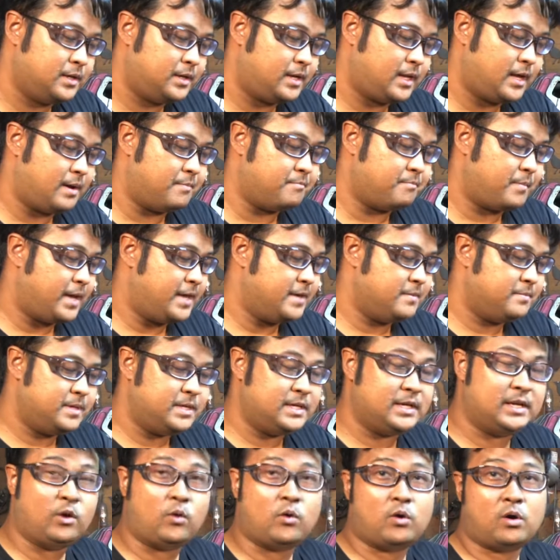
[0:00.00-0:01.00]
นะครับ ไม่
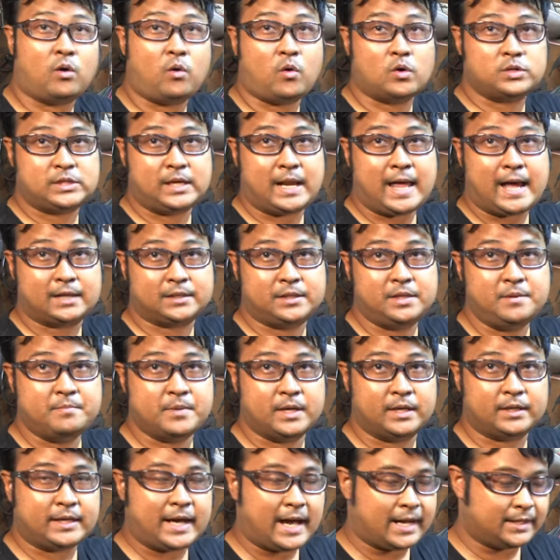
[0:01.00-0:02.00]
มีโลโก้ฉลากที่เห
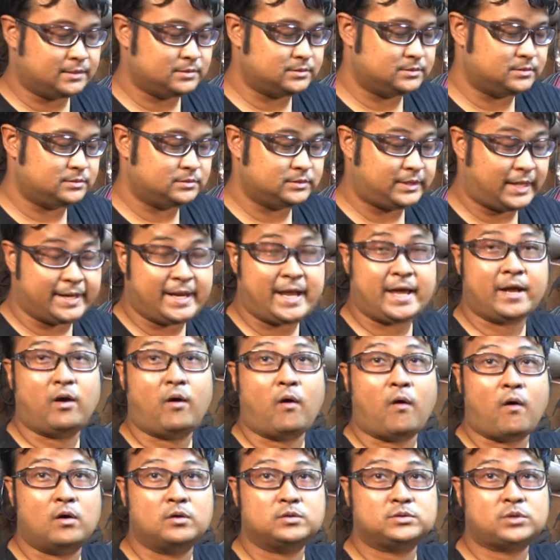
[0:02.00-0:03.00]
มือนกัน แต่ได้
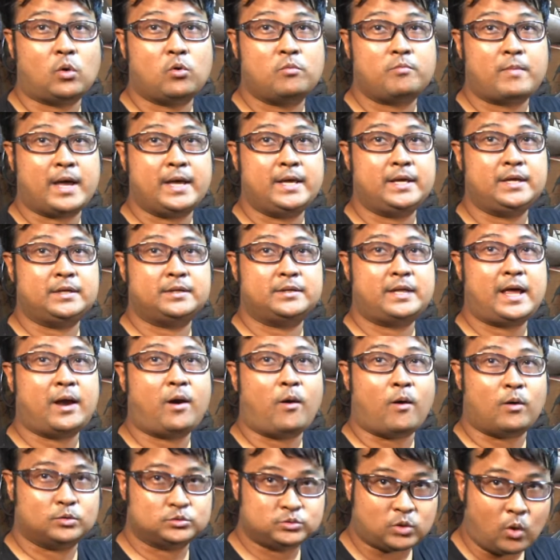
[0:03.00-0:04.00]
ของตรงไหมได้
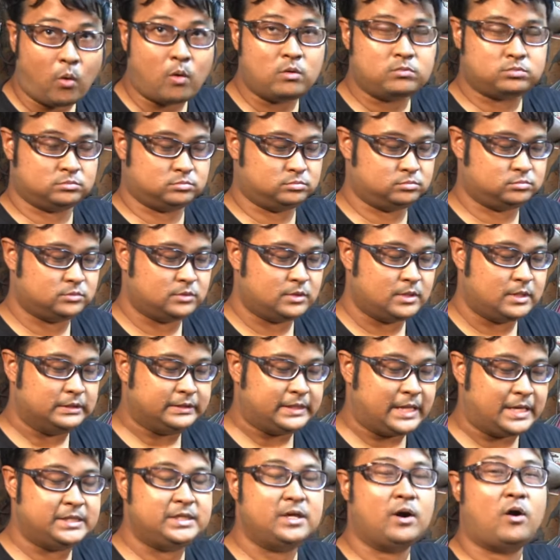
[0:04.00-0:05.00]
ของตรง
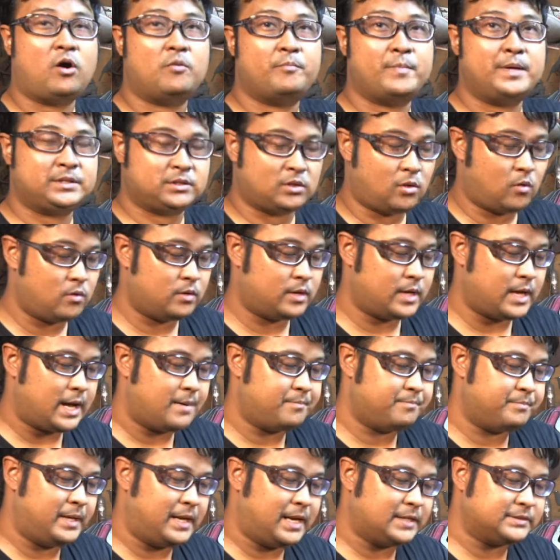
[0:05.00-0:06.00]
แต่ยี่ห้อไม่ตรงนะค
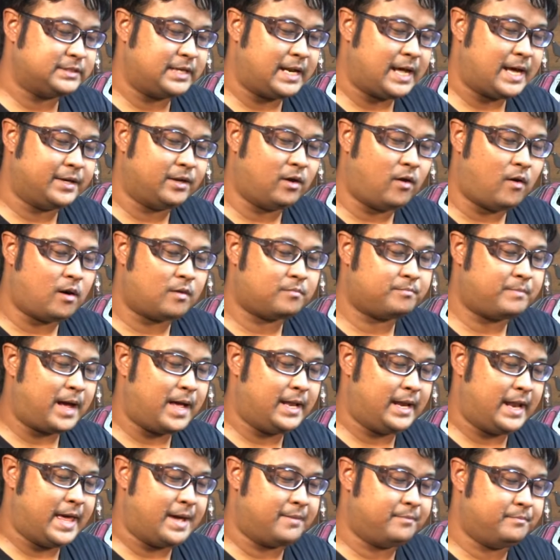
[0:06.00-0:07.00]
รับ เป็นลักษณะดอกปลา
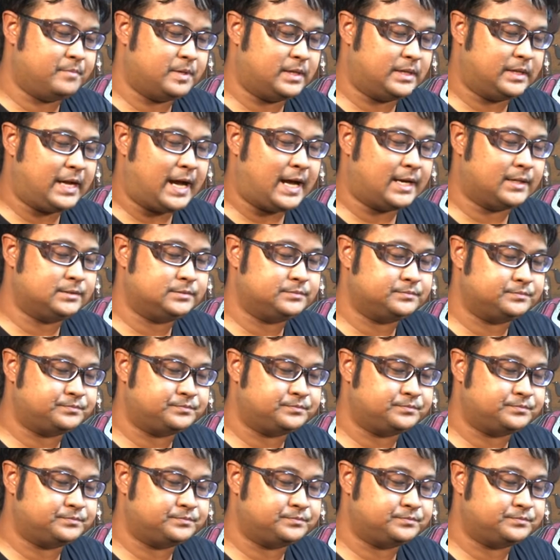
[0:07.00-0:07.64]
ยแหลมเหมือนกัน